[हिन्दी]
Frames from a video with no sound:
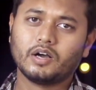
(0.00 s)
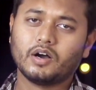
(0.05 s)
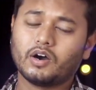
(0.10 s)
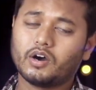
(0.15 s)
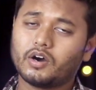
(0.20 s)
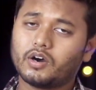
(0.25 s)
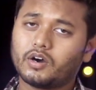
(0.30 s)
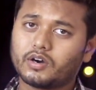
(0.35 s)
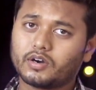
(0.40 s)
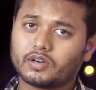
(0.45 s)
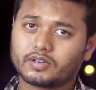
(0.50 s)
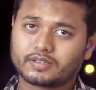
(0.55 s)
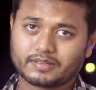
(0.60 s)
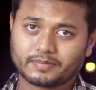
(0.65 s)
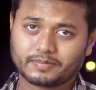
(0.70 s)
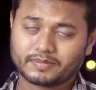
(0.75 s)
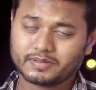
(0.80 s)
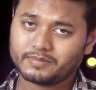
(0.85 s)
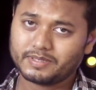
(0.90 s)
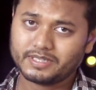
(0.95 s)
और
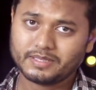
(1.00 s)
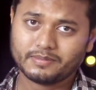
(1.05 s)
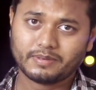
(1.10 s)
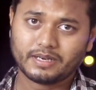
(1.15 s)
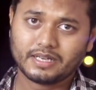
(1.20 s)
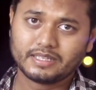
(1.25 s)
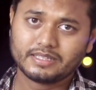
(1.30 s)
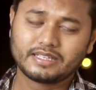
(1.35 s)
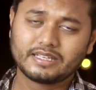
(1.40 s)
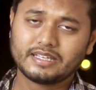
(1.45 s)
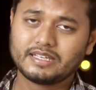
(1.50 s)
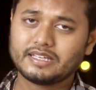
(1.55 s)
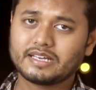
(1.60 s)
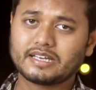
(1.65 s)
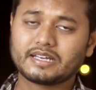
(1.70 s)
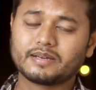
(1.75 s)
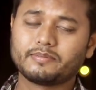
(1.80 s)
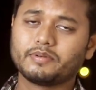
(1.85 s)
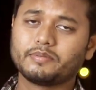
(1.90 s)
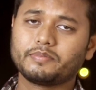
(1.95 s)
सबसे बड़ी बात है कि ये
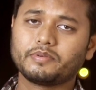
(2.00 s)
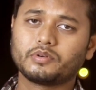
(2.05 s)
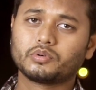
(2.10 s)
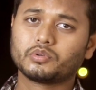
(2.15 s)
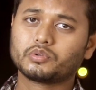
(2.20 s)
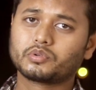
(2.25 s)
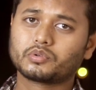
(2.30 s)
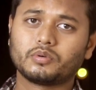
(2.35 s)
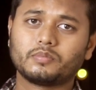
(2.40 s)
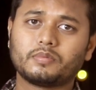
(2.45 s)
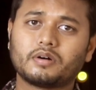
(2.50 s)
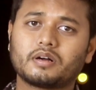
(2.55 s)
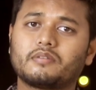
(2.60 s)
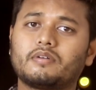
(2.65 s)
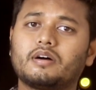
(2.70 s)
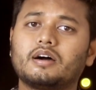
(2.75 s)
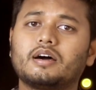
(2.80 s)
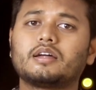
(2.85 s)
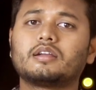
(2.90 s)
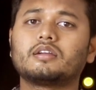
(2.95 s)
कभी भी खुद को
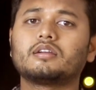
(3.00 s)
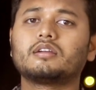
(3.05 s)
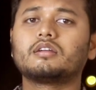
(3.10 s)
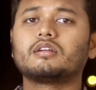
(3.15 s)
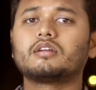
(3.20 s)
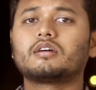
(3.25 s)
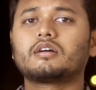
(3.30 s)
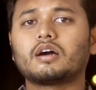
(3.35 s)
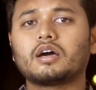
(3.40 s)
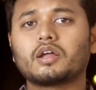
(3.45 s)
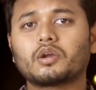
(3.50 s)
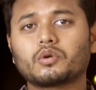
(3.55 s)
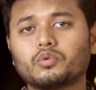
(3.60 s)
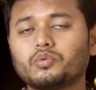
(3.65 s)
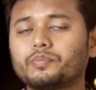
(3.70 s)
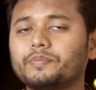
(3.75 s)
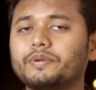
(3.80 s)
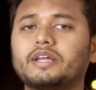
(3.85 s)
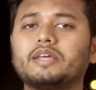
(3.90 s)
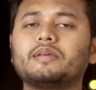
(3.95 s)
भगवान का
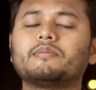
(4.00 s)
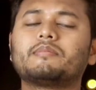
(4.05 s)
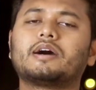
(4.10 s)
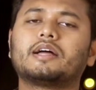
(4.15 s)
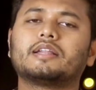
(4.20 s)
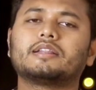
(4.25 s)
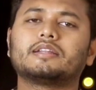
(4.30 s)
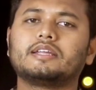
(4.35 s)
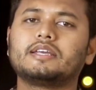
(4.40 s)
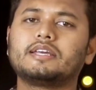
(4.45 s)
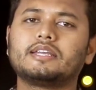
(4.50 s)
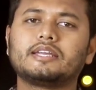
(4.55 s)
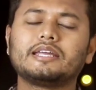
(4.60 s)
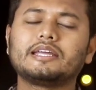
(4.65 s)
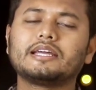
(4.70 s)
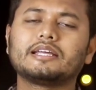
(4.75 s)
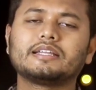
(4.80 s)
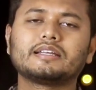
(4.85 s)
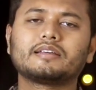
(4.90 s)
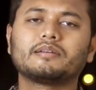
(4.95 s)
रूप नहीं मानते ये
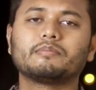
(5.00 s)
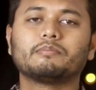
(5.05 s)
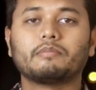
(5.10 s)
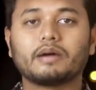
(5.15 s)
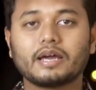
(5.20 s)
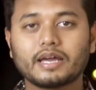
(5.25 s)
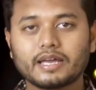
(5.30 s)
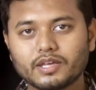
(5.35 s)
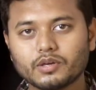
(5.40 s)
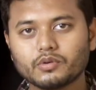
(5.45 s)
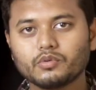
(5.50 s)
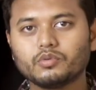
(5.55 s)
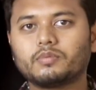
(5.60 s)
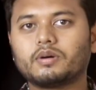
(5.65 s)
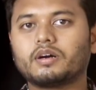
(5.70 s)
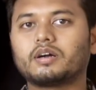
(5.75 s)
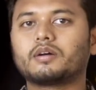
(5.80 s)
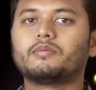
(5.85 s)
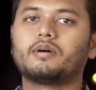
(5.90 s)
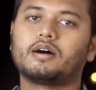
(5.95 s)
नहीं कहते कि मैं ही हूँ
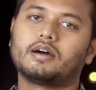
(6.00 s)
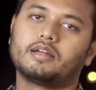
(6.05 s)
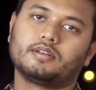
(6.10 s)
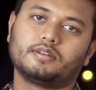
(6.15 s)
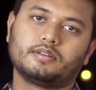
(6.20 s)
भगवान